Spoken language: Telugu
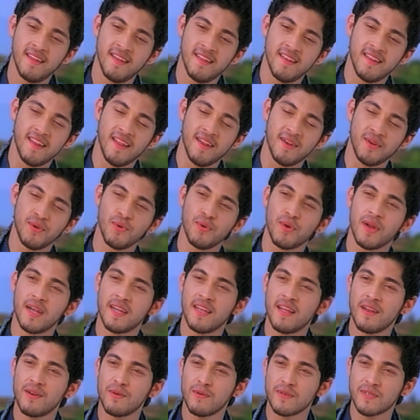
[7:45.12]
నాకు కూడా గిటార్
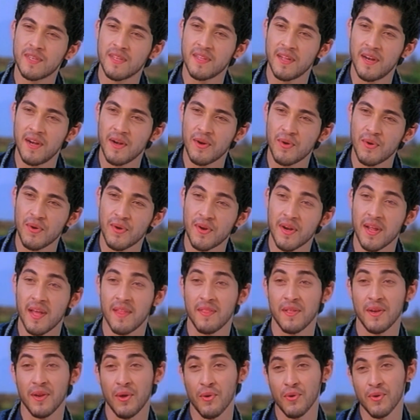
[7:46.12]
వాయించడం నేర్పిస్తే
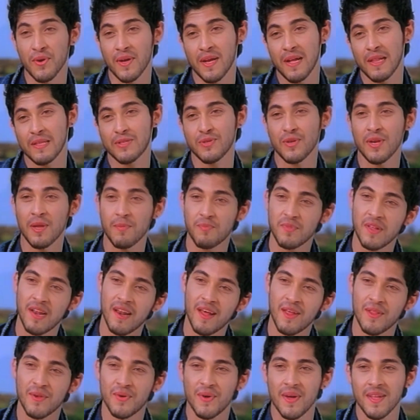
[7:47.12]
దాన్ని తనకి నేర్పించే సాకుతో
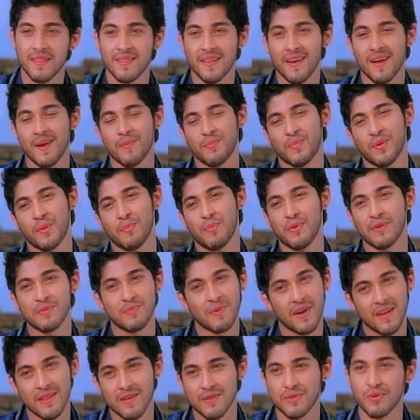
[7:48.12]
దగ్గర ఈ ప్రపోజ్ చేయడానికి
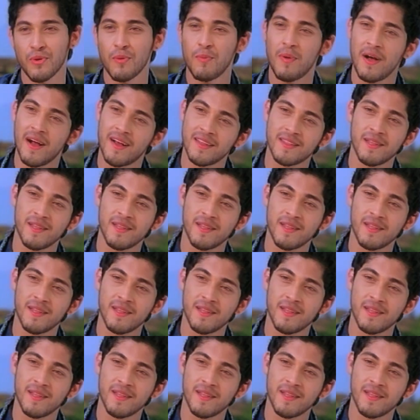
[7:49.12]
ఈజీగా ఉంటుంది కదా